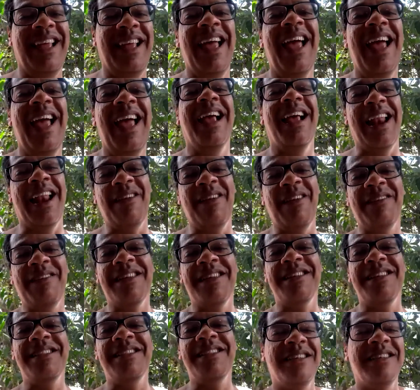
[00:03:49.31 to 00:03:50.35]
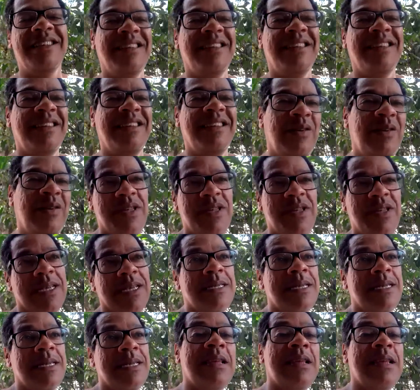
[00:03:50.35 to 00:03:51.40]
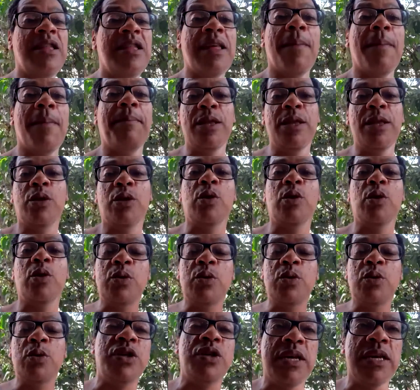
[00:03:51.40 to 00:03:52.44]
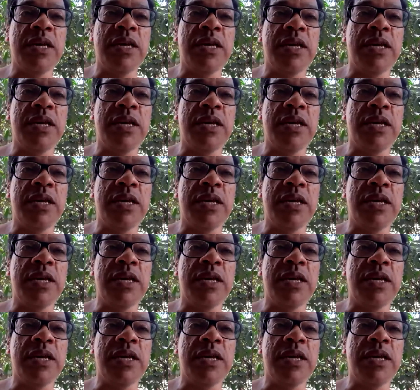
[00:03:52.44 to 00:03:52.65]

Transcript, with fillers: Claro que a gente não tinha essa ciência que a gente aprende todos os dias.